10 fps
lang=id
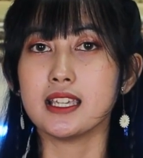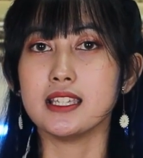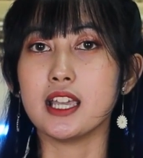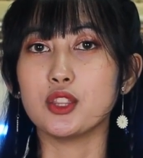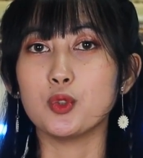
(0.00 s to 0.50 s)

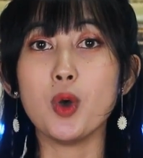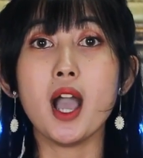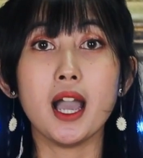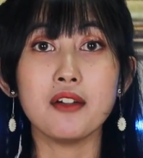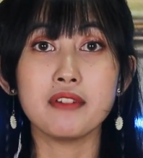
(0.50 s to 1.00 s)
yaitu
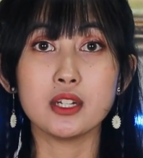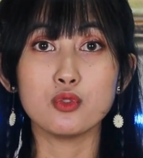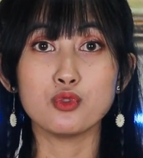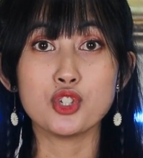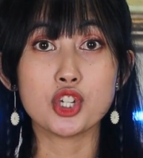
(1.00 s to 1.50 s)

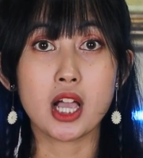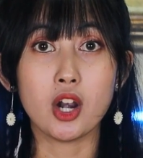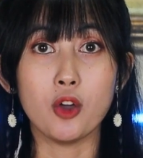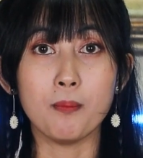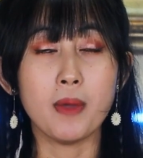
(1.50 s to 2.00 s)
Havenu
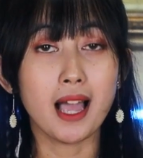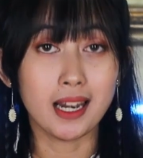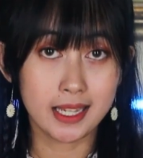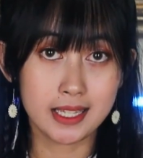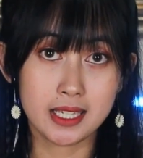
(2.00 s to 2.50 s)
Shalom
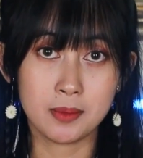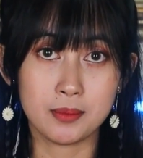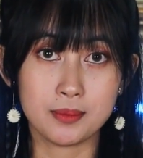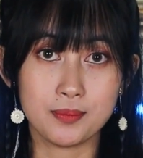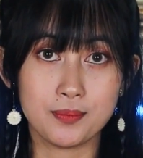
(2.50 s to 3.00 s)
Alaihim.
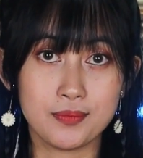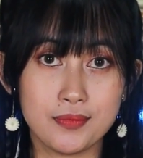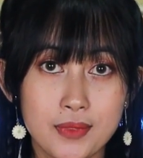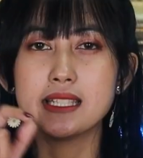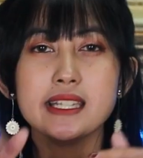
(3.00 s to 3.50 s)

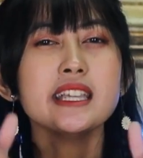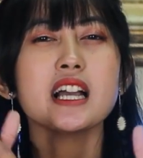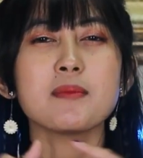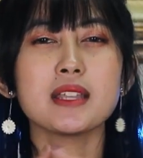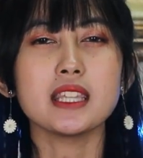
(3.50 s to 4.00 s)
Jadi
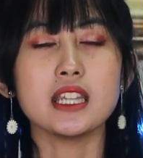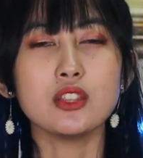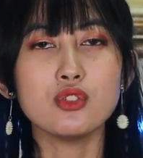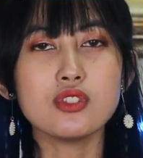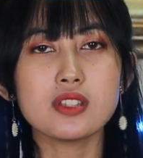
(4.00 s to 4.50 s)
kalimat ini
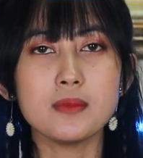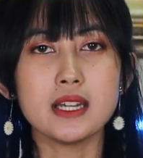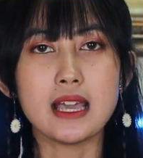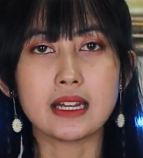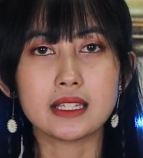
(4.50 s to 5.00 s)
tuh
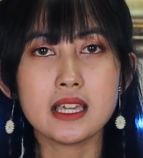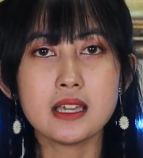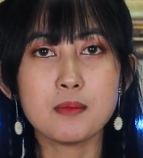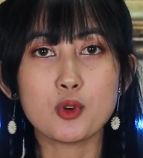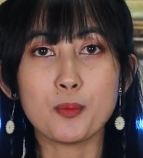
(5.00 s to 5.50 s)

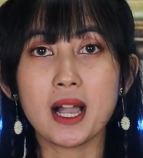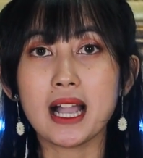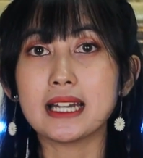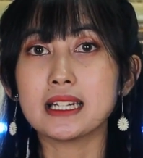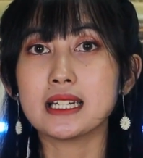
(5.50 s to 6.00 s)
sebenarnya
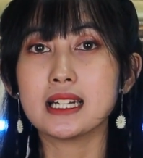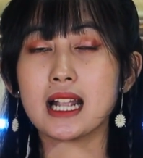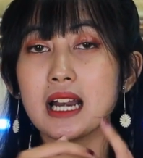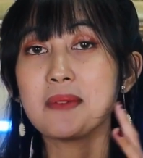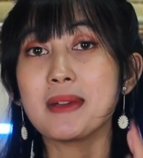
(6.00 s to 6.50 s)
merupakan
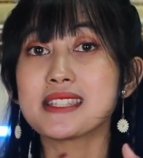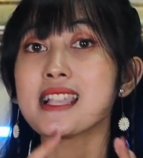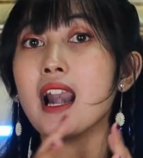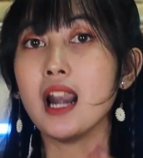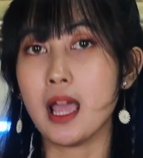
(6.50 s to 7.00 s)
kalimat
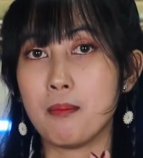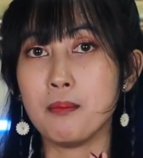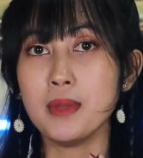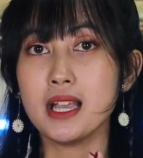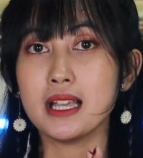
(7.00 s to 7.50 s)

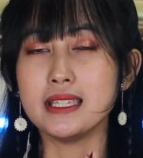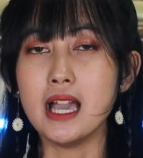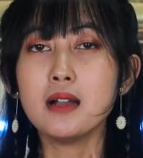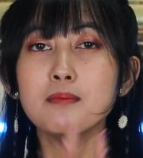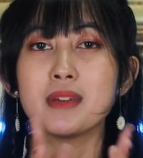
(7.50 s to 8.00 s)
salam
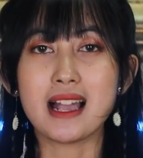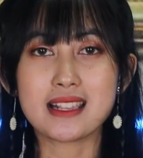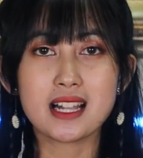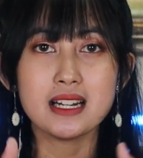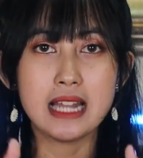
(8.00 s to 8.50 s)
yang
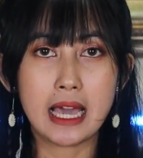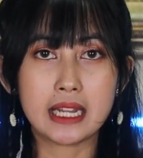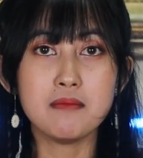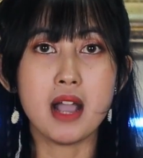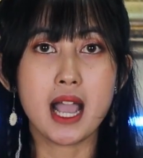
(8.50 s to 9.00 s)
berasal
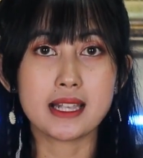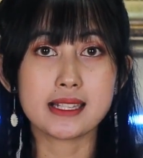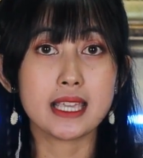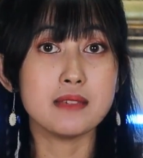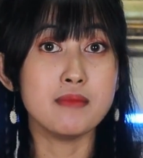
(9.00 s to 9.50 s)
dari
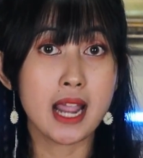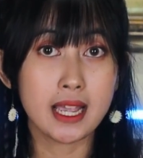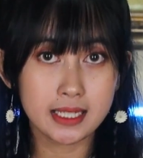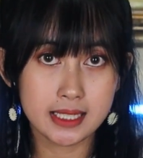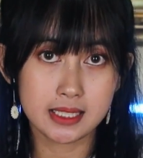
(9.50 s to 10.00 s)
bahasa
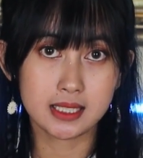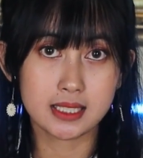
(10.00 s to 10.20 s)
Ibrani